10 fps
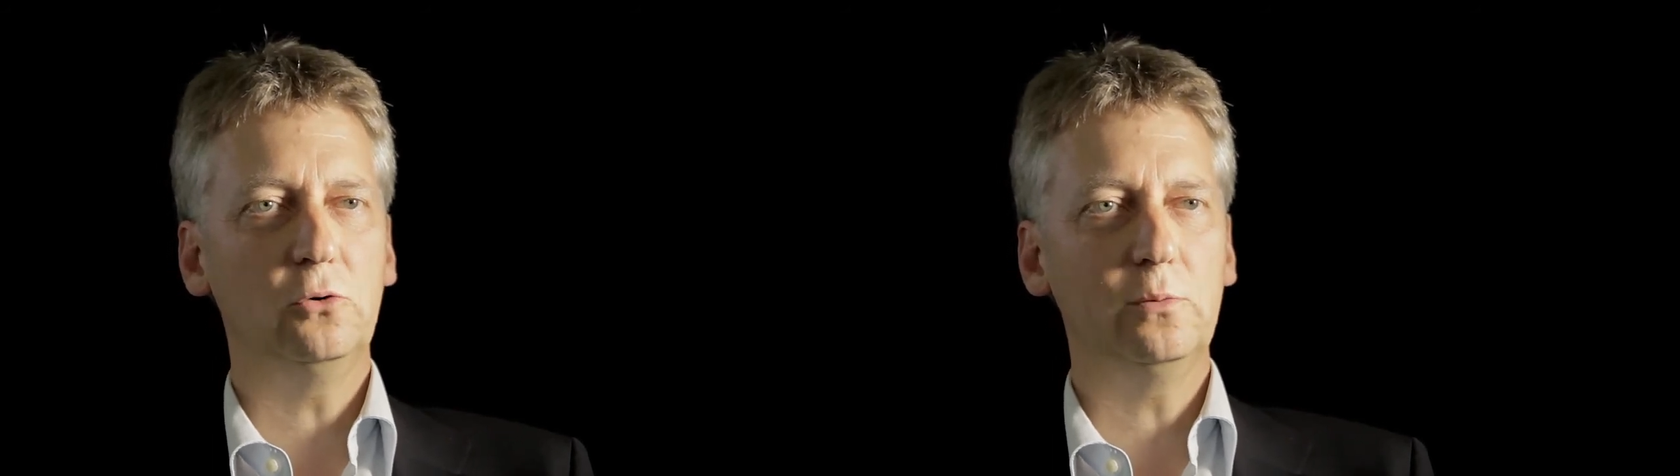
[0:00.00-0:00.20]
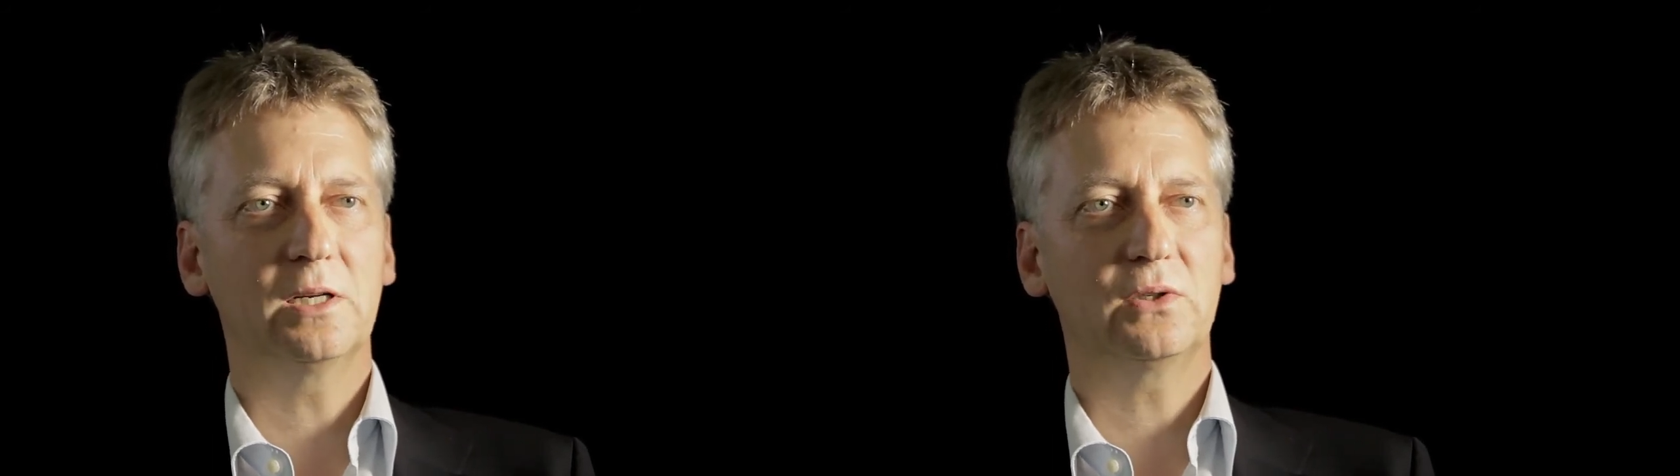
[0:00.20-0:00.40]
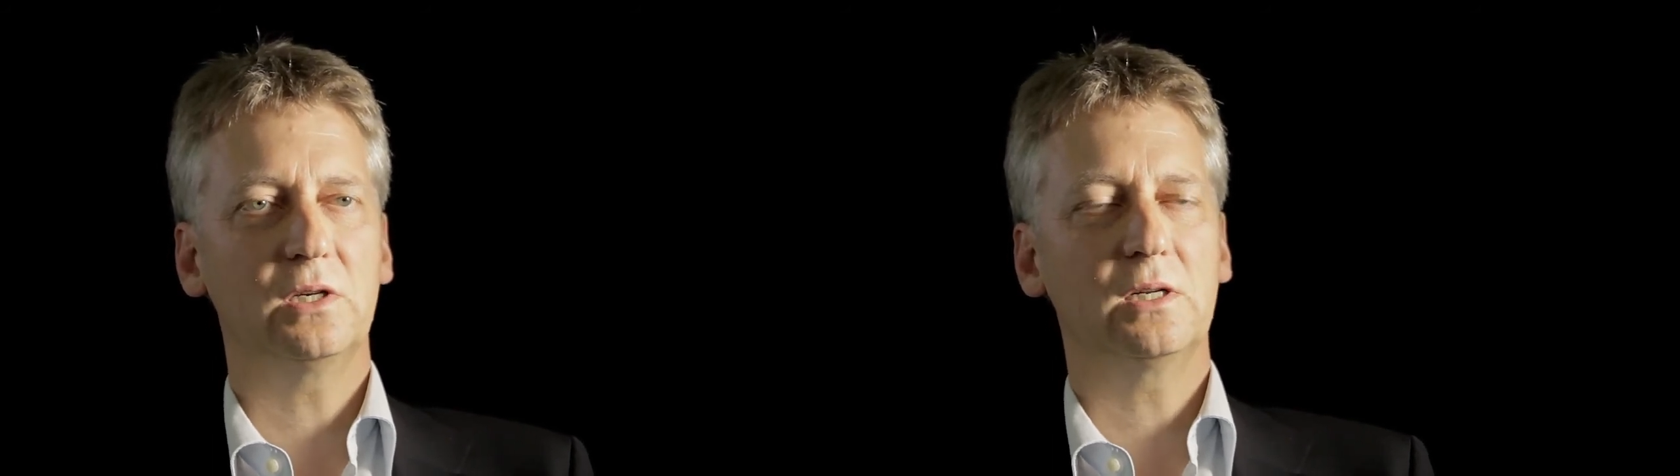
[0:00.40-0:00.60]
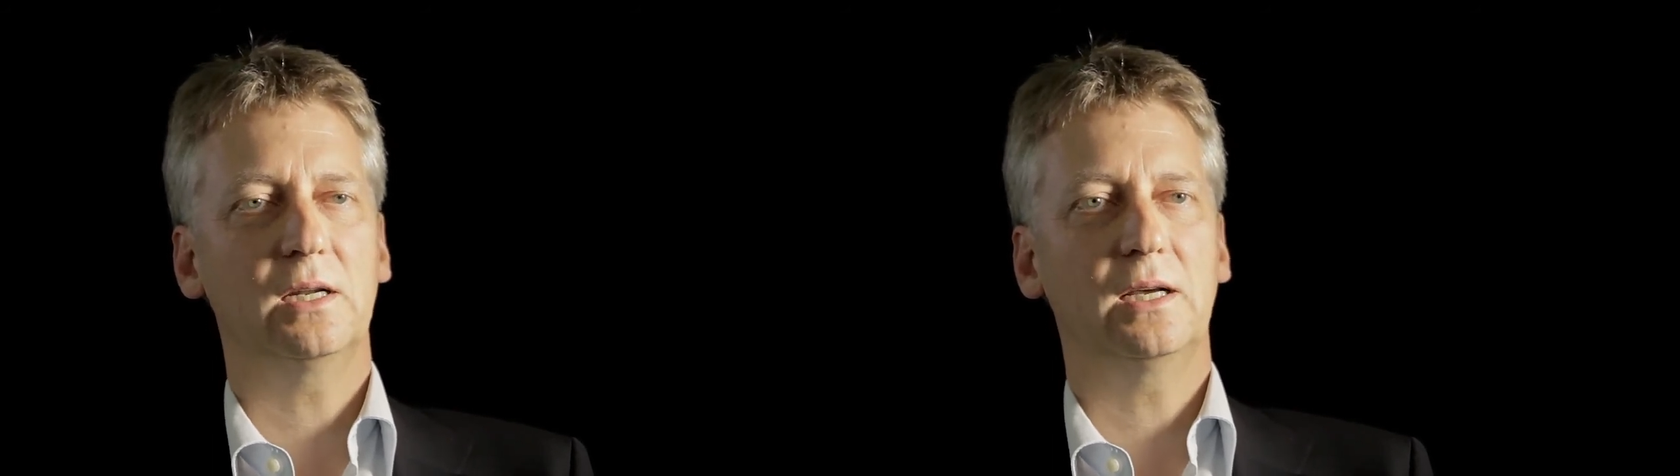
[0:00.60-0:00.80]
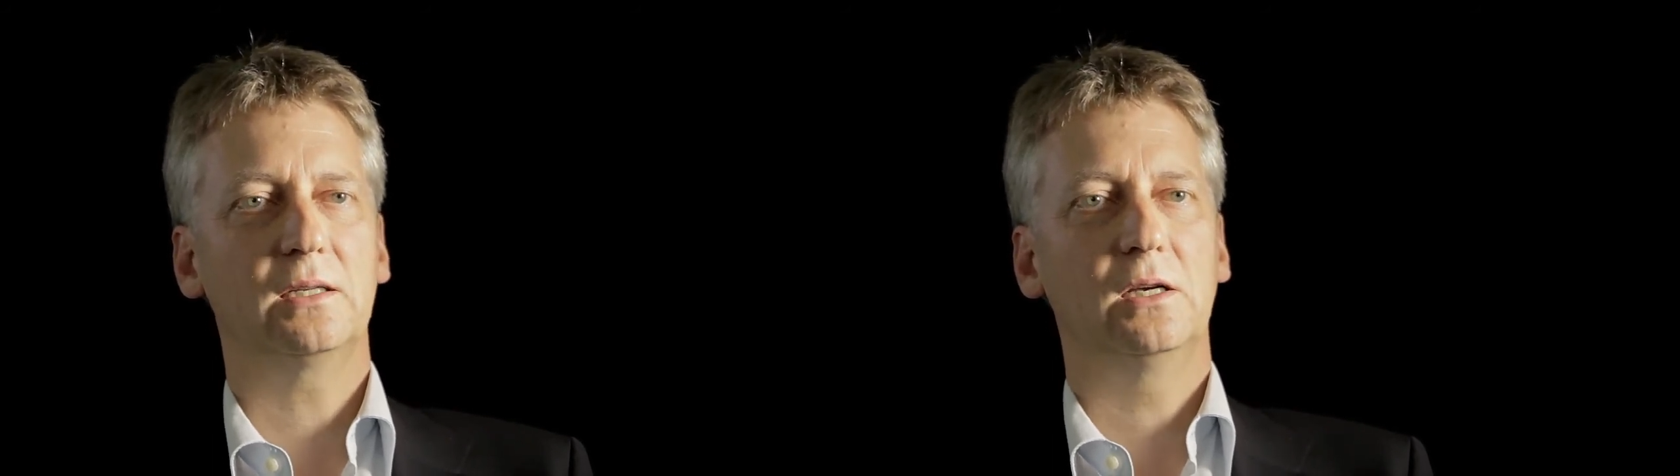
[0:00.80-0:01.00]
über das
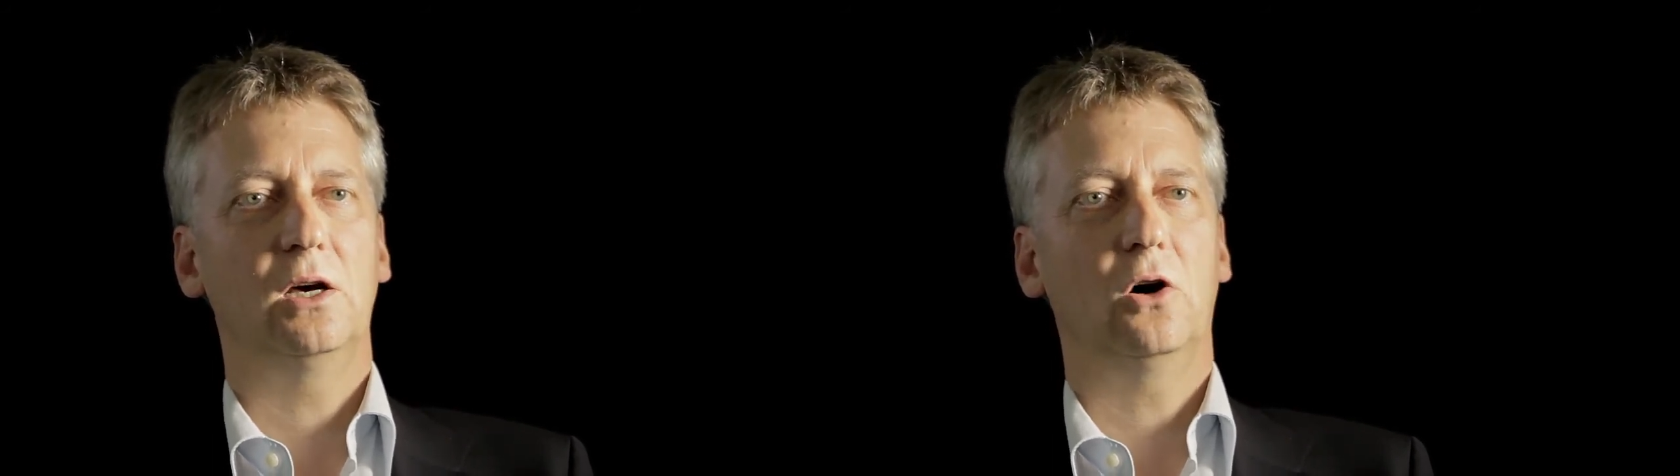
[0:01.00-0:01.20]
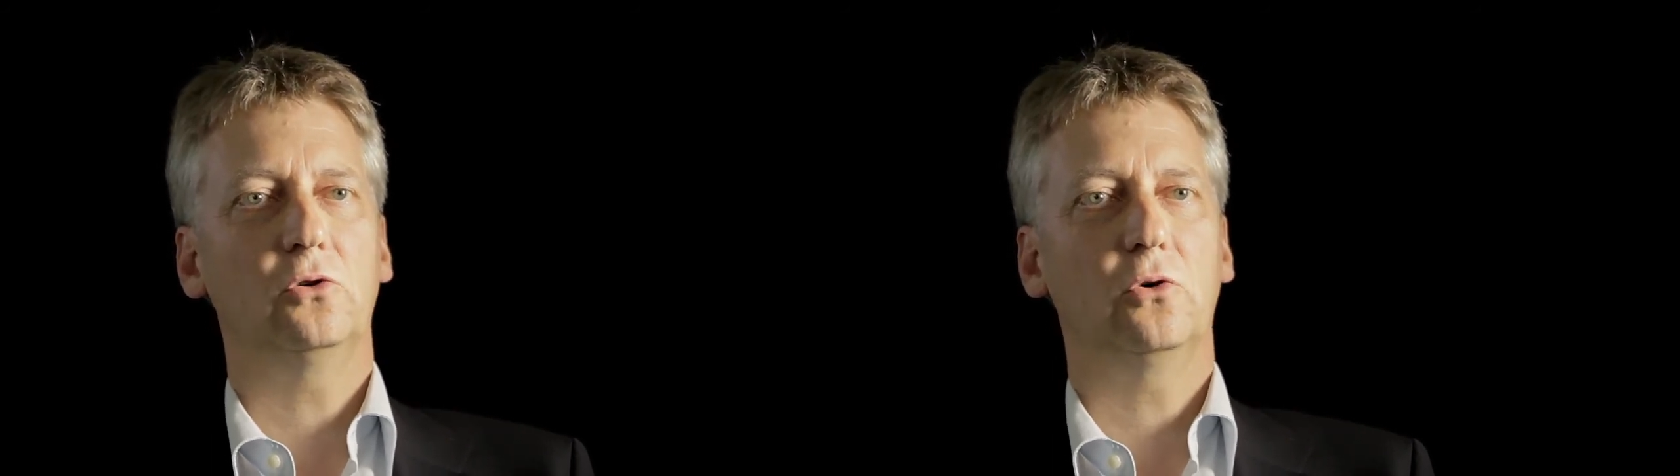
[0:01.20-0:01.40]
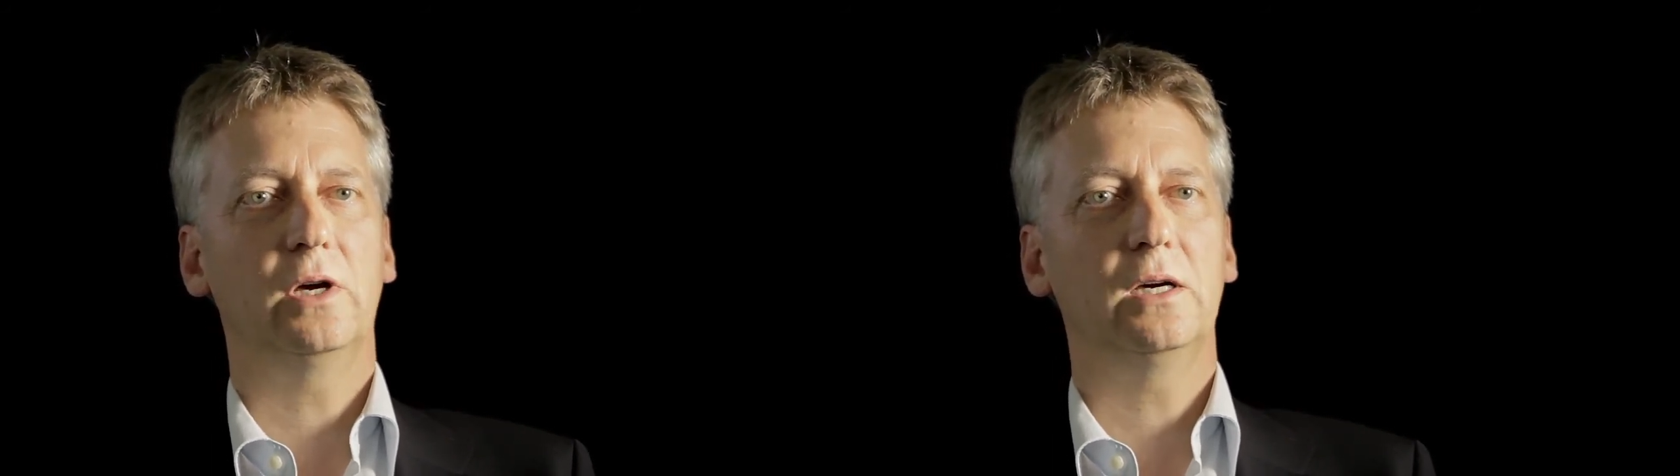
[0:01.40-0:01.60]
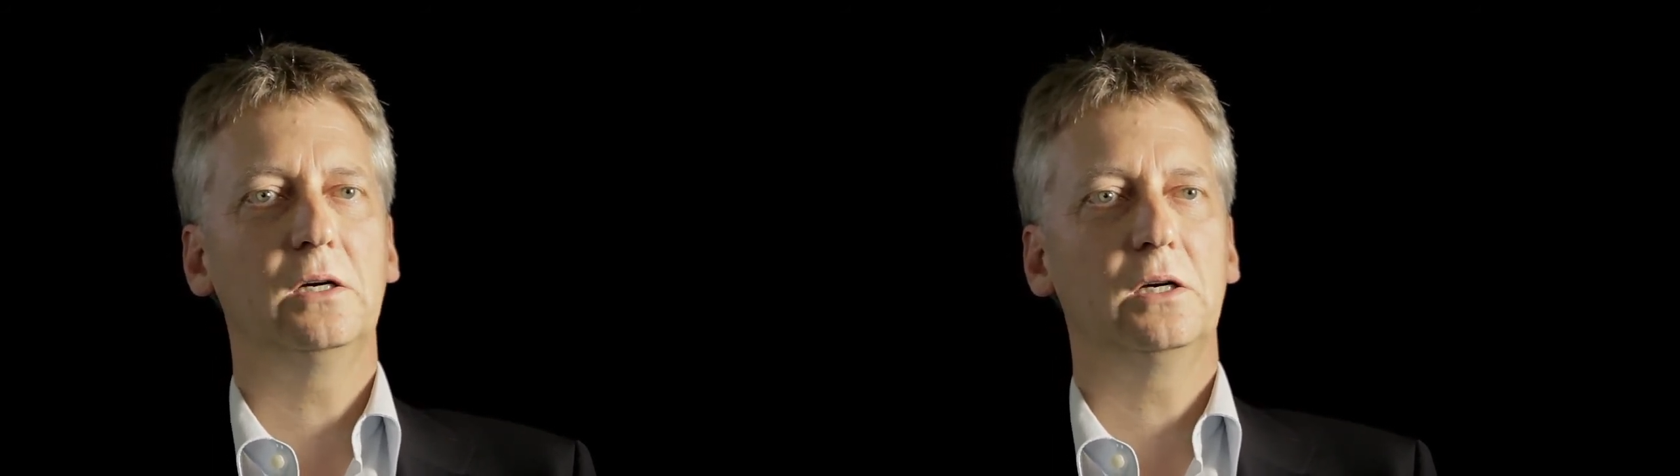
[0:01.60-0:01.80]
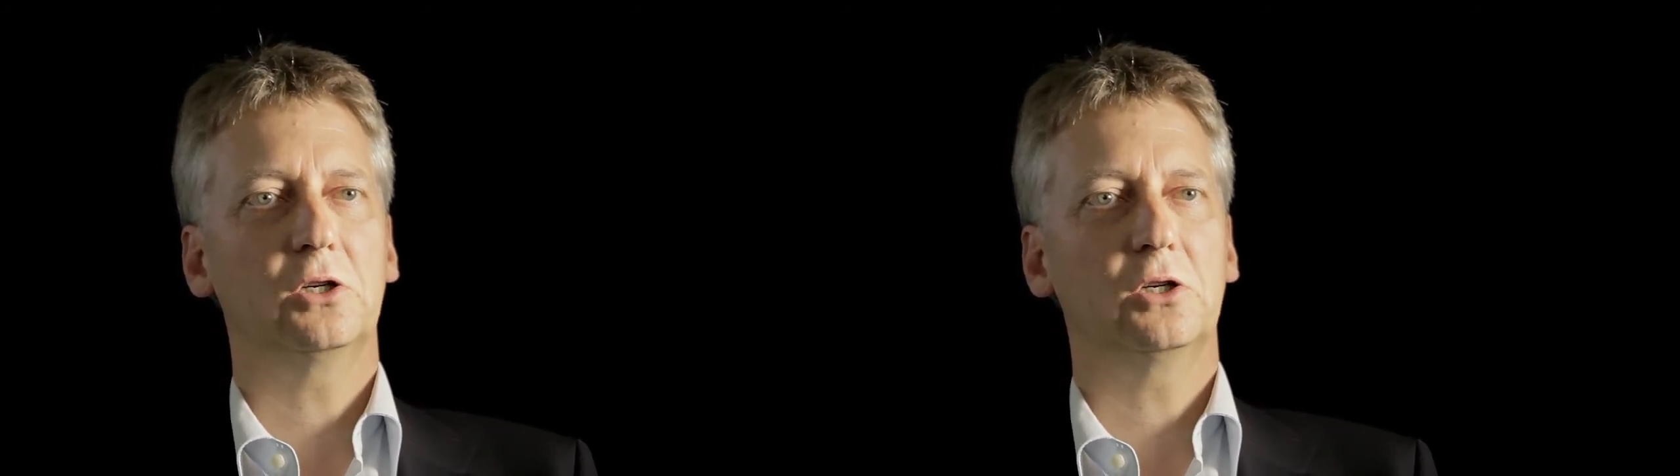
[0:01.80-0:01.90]
Internet auch neue